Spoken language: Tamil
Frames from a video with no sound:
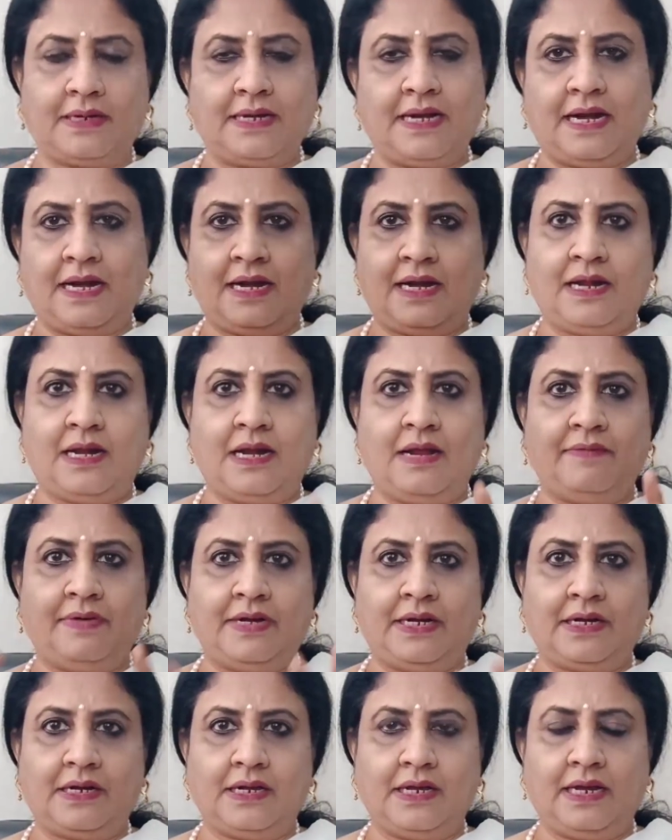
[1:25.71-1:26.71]
நிழலெல்லாம்
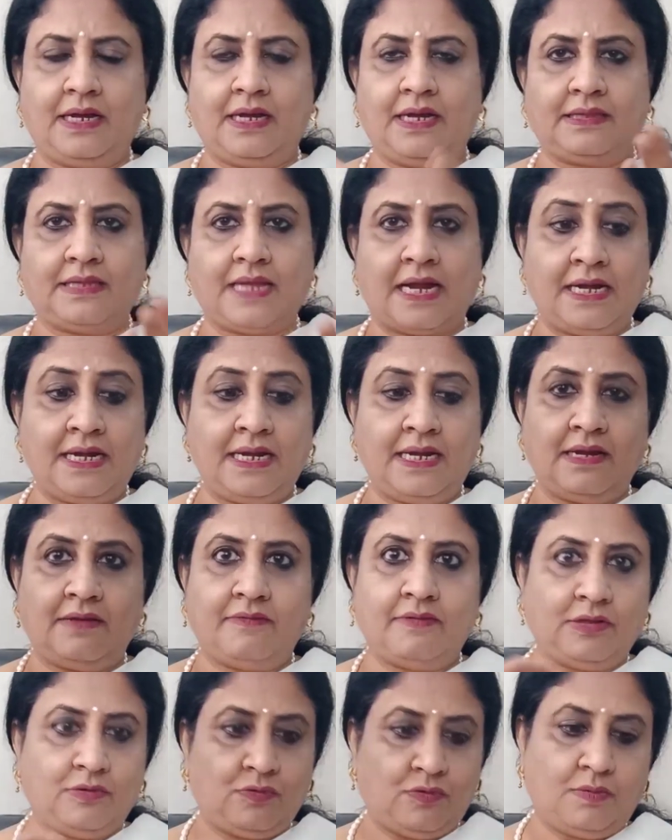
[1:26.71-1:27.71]
விட்டுருங்க இல்லை
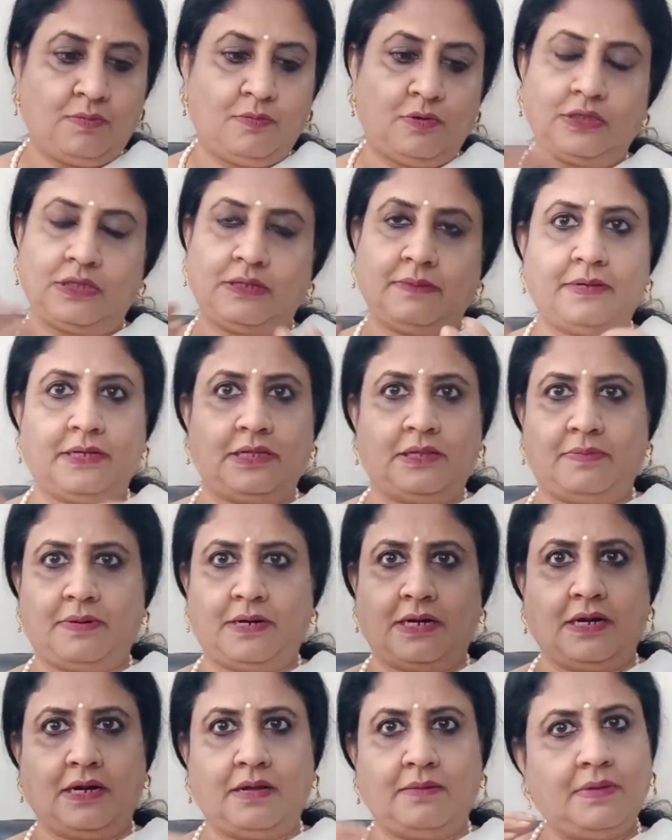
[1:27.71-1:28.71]
தண்ணியில் வந்து உங்கள் முகத்தை பார்த்து
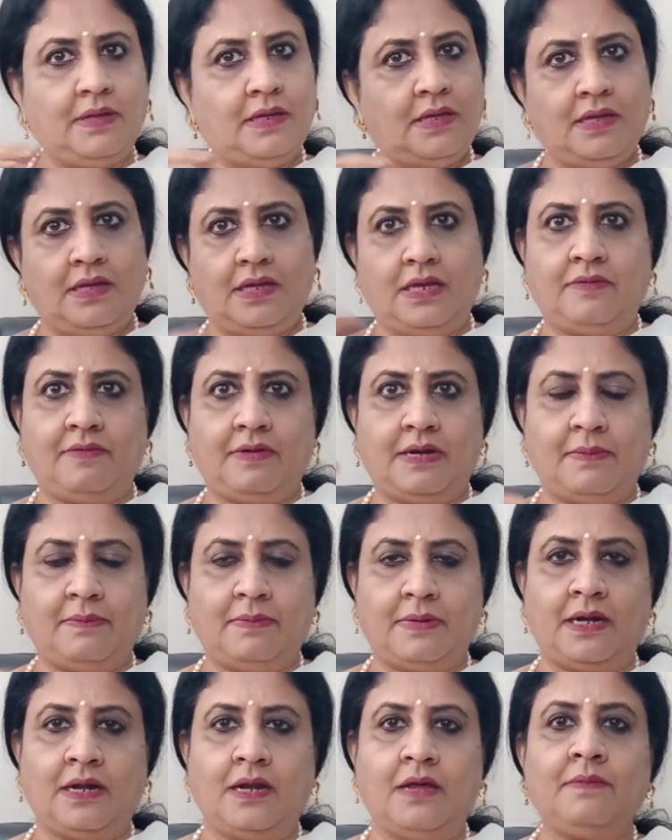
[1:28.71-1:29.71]
பண்ணலாம் எது
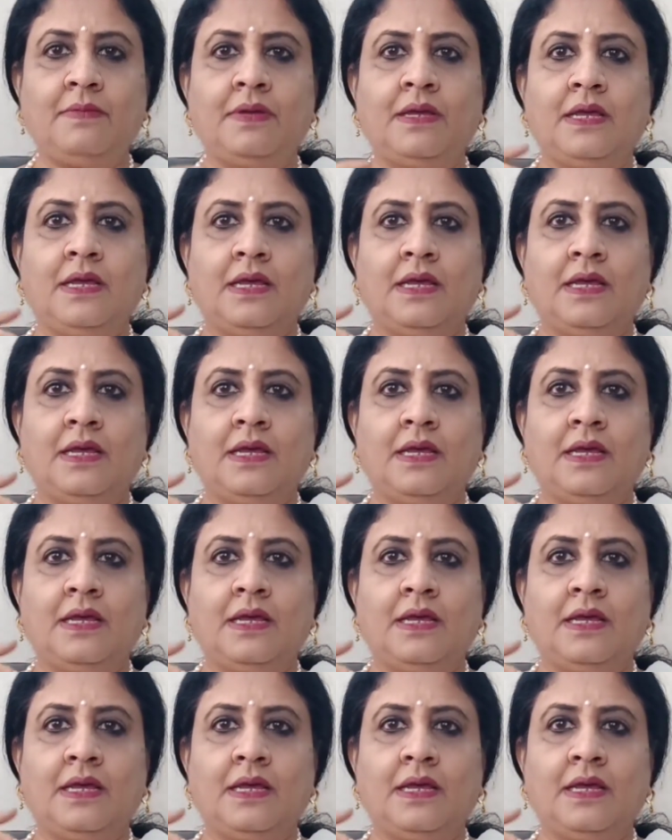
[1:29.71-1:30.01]
வேணால் பண்ணலாம்